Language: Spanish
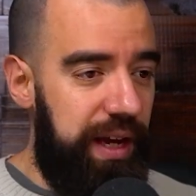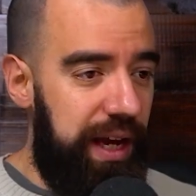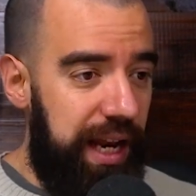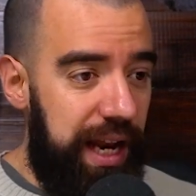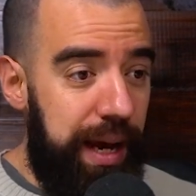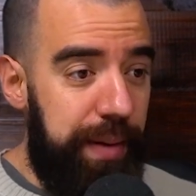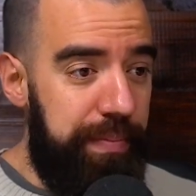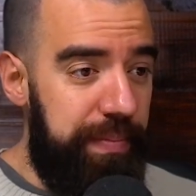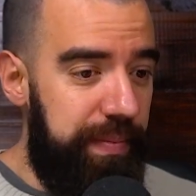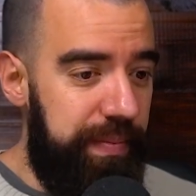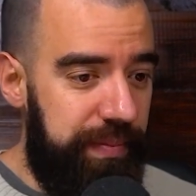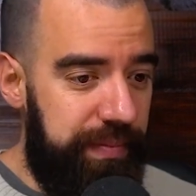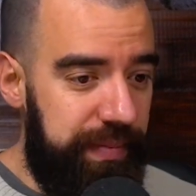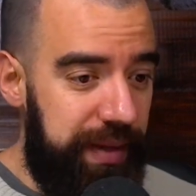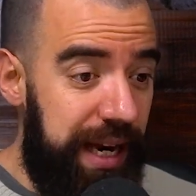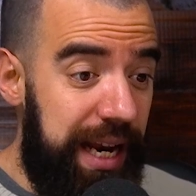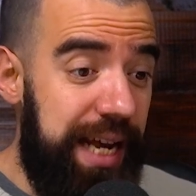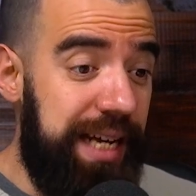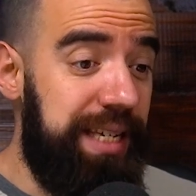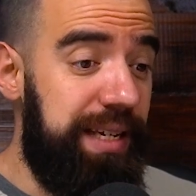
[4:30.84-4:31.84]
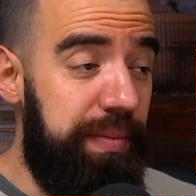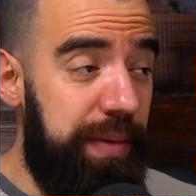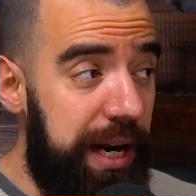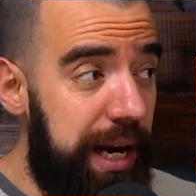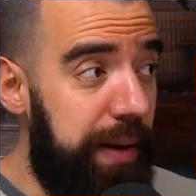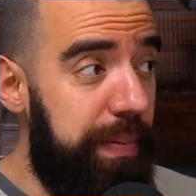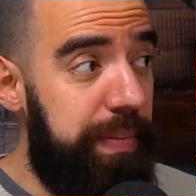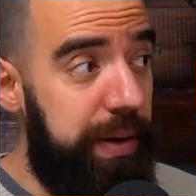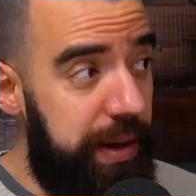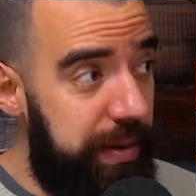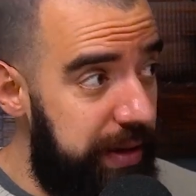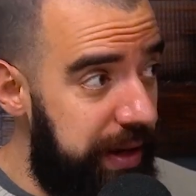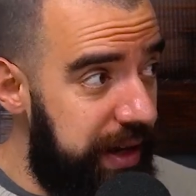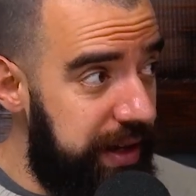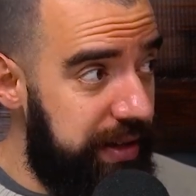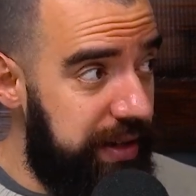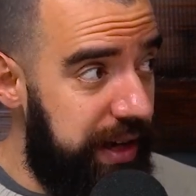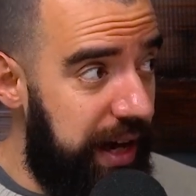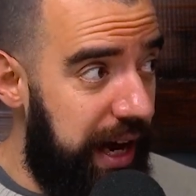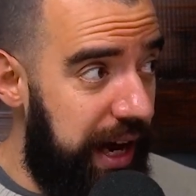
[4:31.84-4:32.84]
en, la, en las semanas
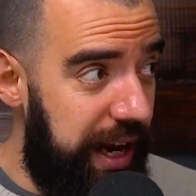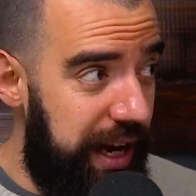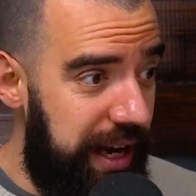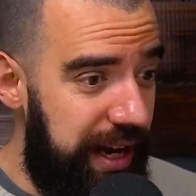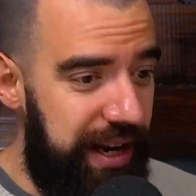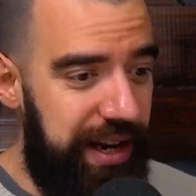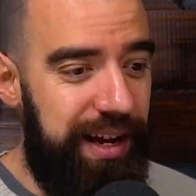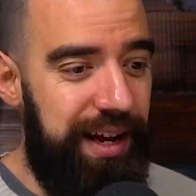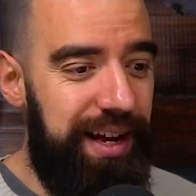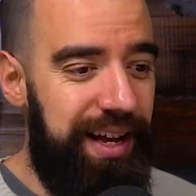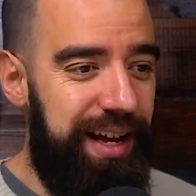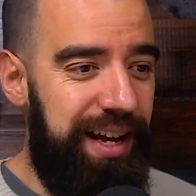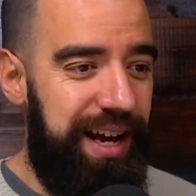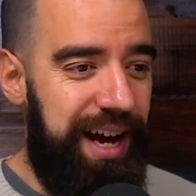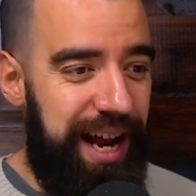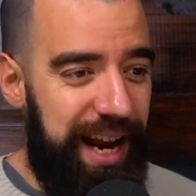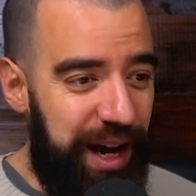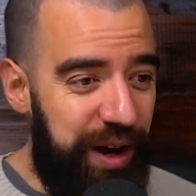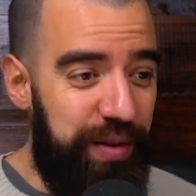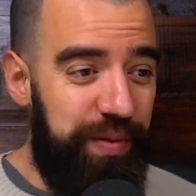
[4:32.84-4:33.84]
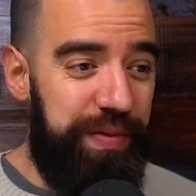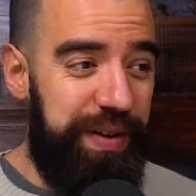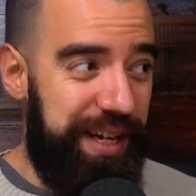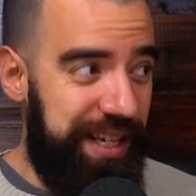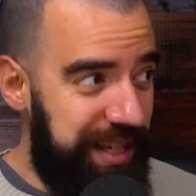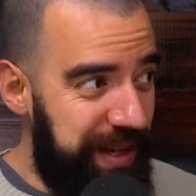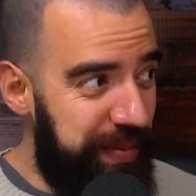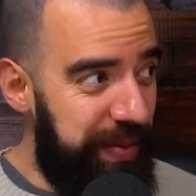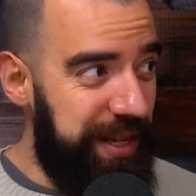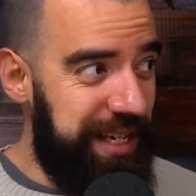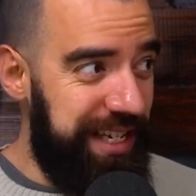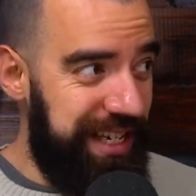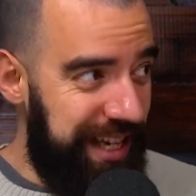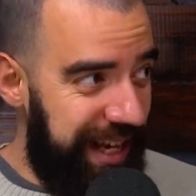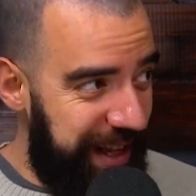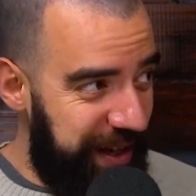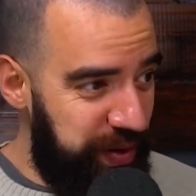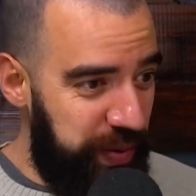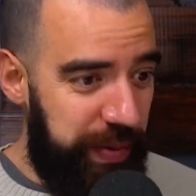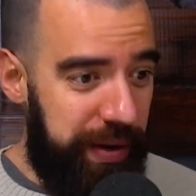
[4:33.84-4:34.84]
previas a la conferencia
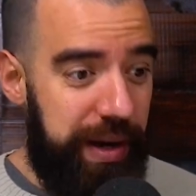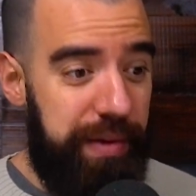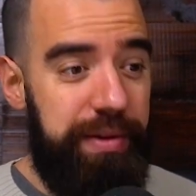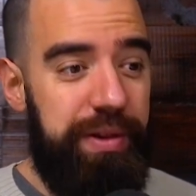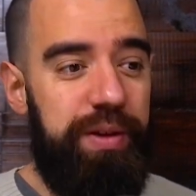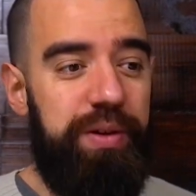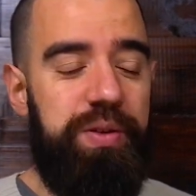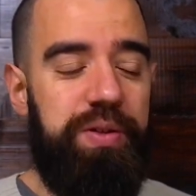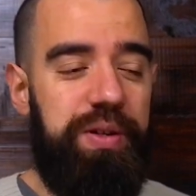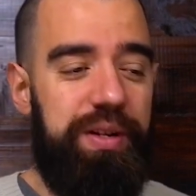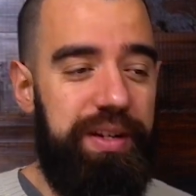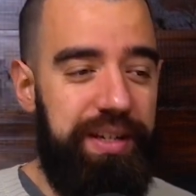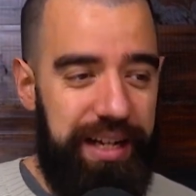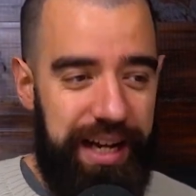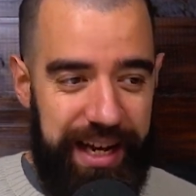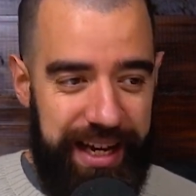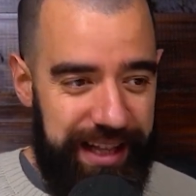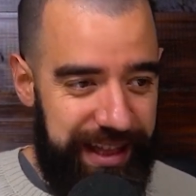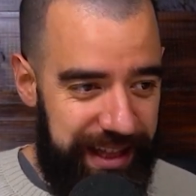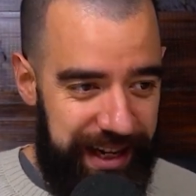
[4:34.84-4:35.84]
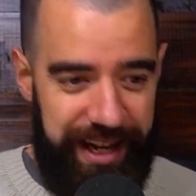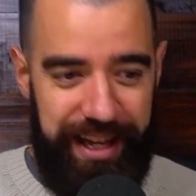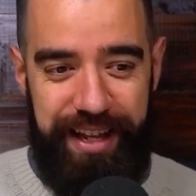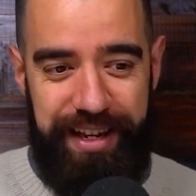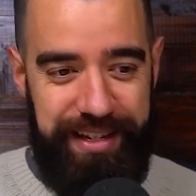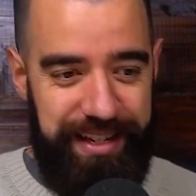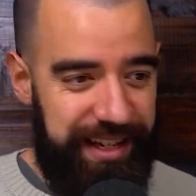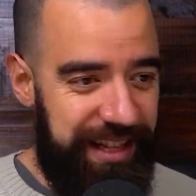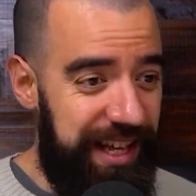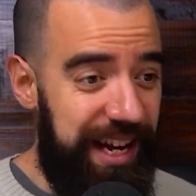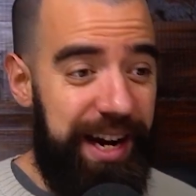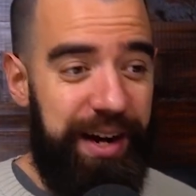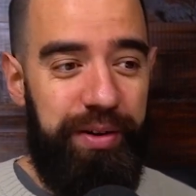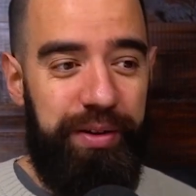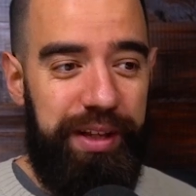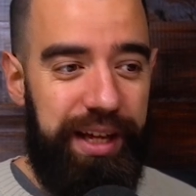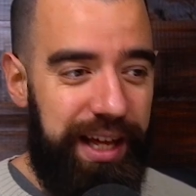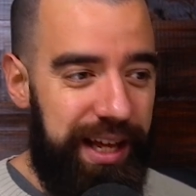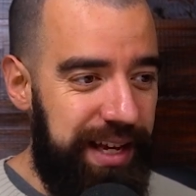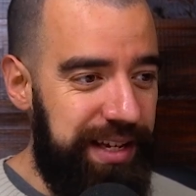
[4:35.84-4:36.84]
presencial de Superhábitos. Las entradas están
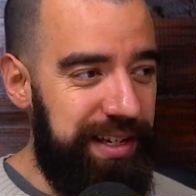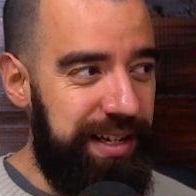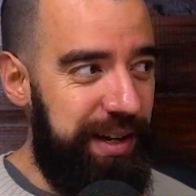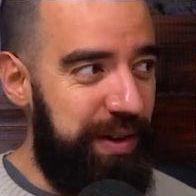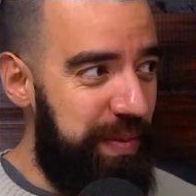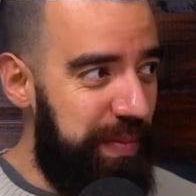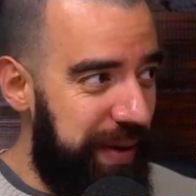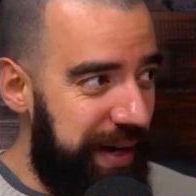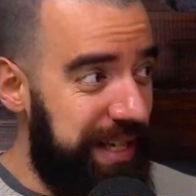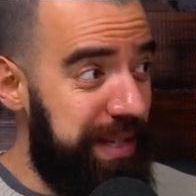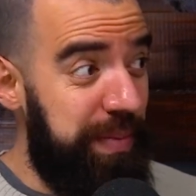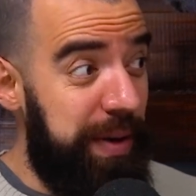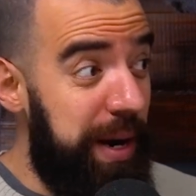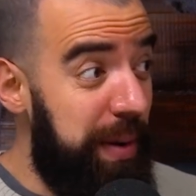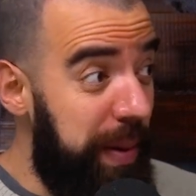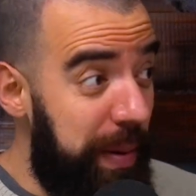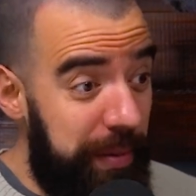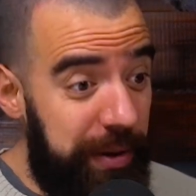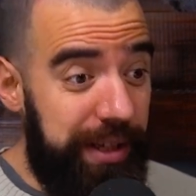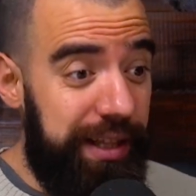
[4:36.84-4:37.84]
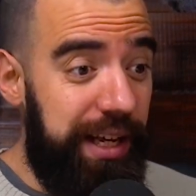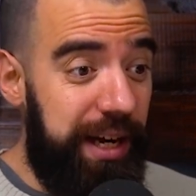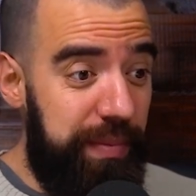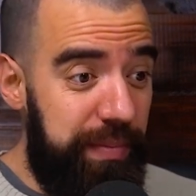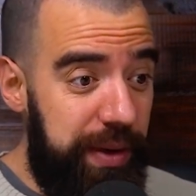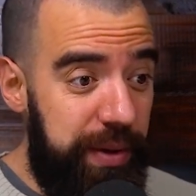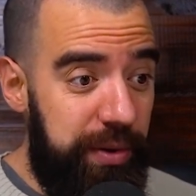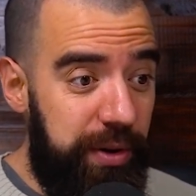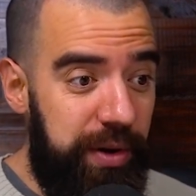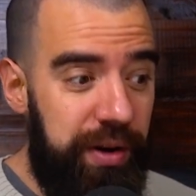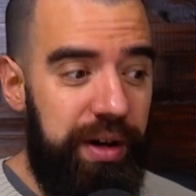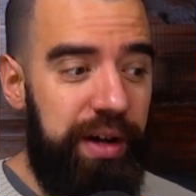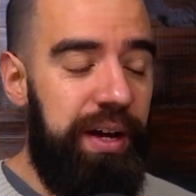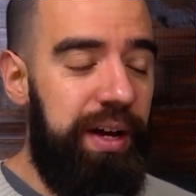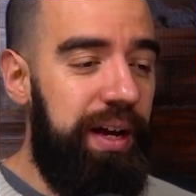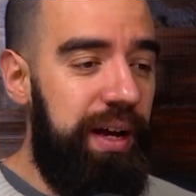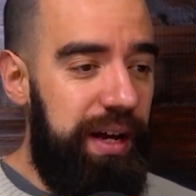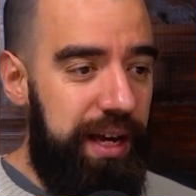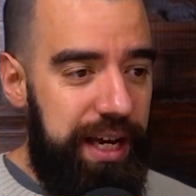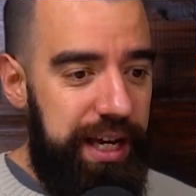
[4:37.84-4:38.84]
agotadas. En un par de semanas vamos a estar en vivo.
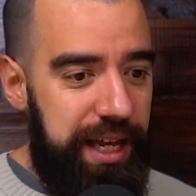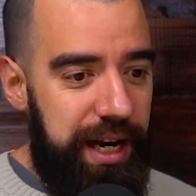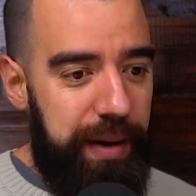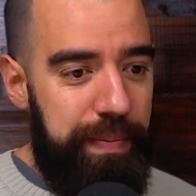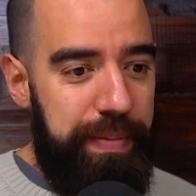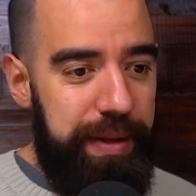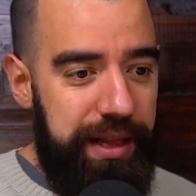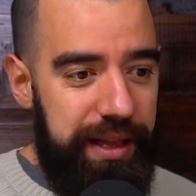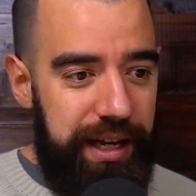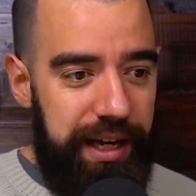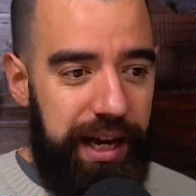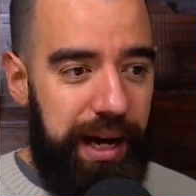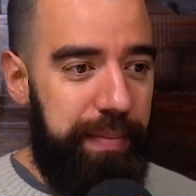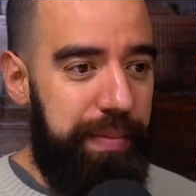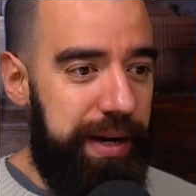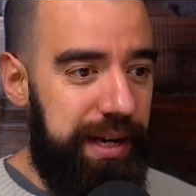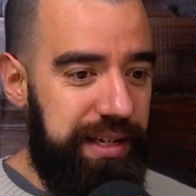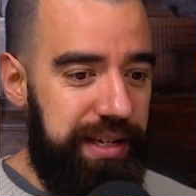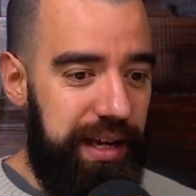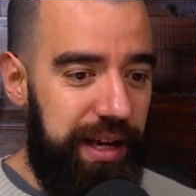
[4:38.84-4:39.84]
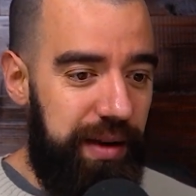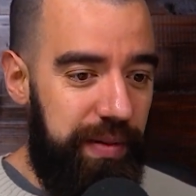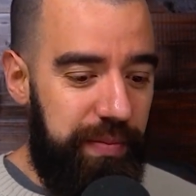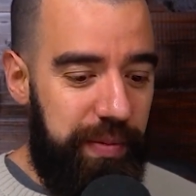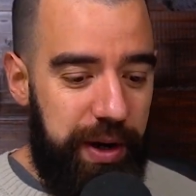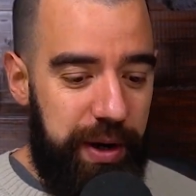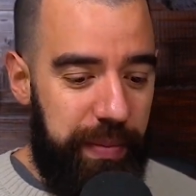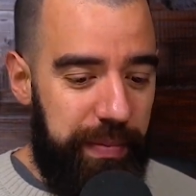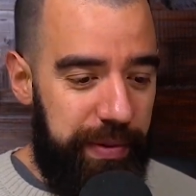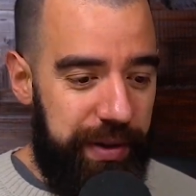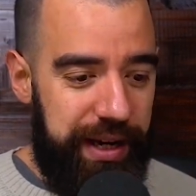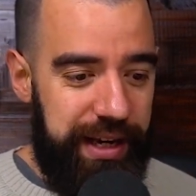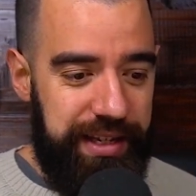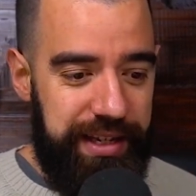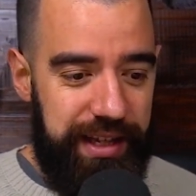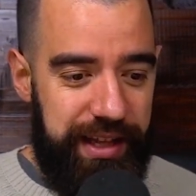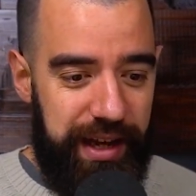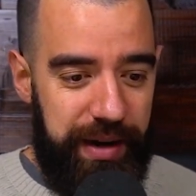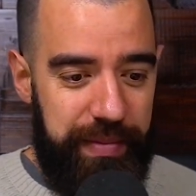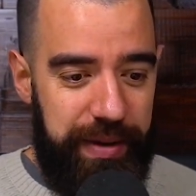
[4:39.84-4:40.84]
Y de repente aparece él. Bueno, podría
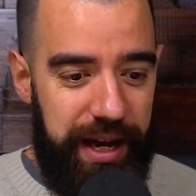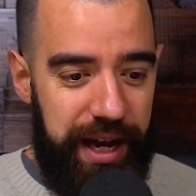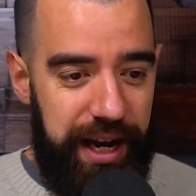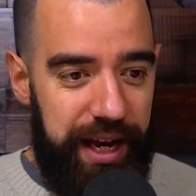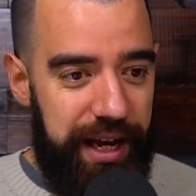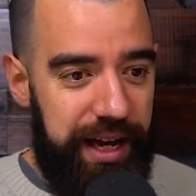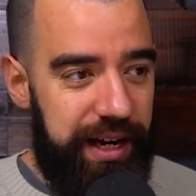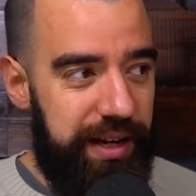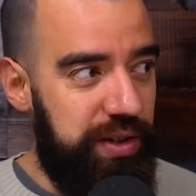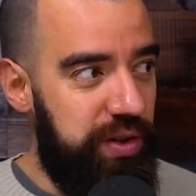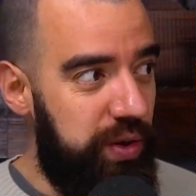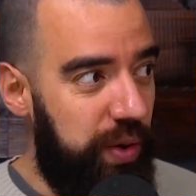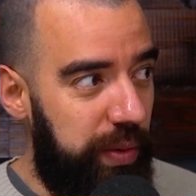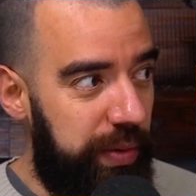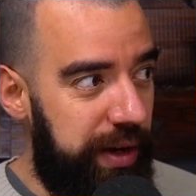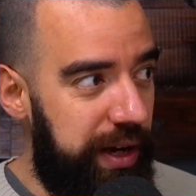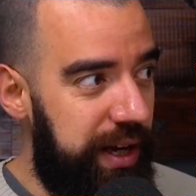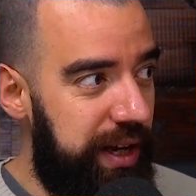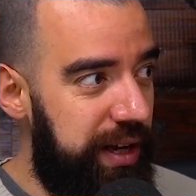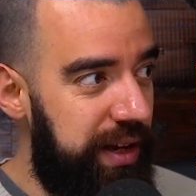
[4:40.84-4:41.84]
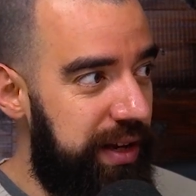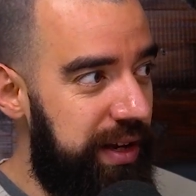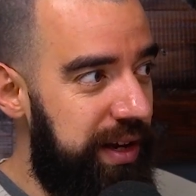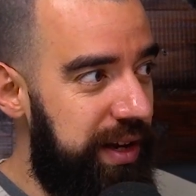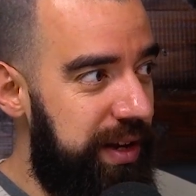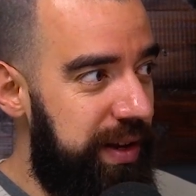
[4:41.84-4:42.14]
sentarme a leer sobre